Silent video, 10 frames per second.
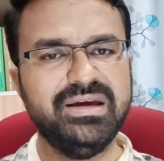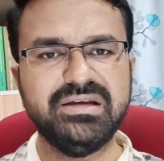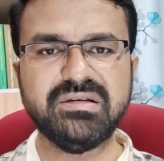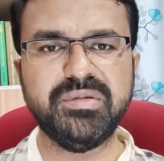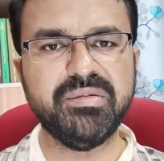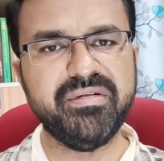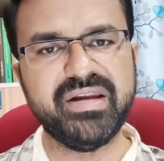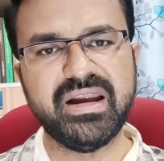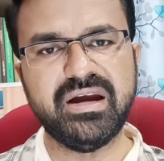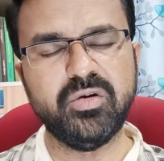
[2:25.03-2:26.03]
இது சம்மந்தமாக
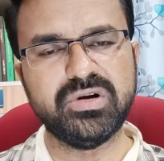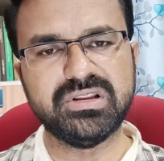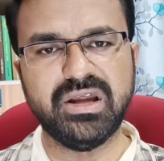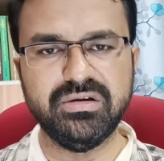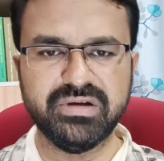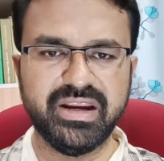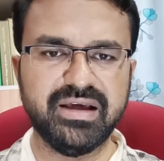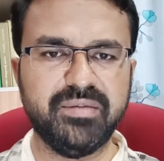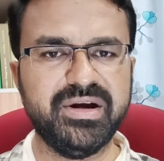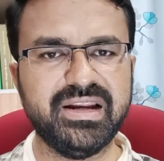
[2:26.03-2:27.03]
வேறு டவுட் இருந்தாலும் கீழே
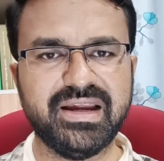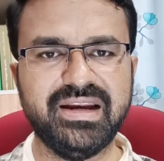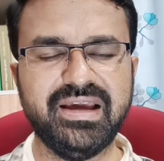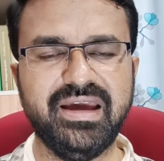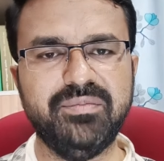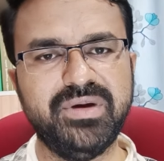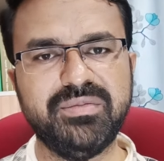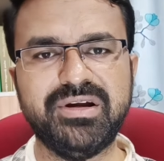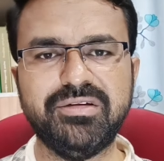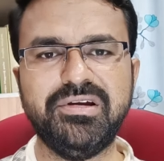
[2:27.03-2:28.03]
கமெண்ட்டில் கேளுங்க
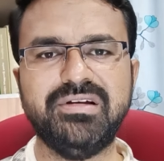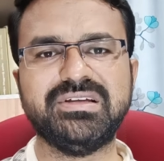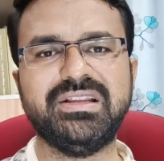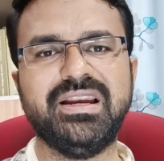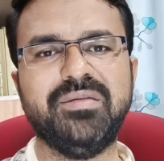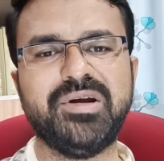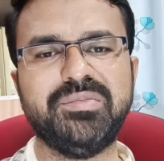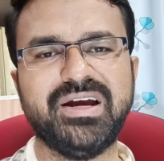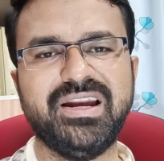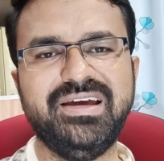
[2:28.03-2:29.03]
மீண்டும் அடுத்த வீடியோவில் சந்திக்கலாம்
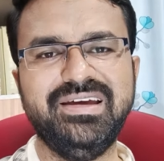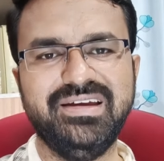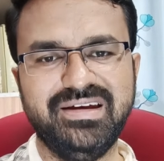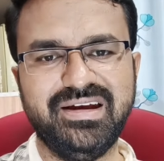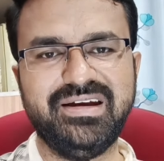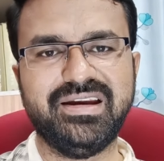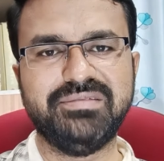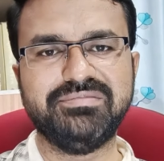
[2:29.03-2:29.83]
நண்பர்களே நன்றி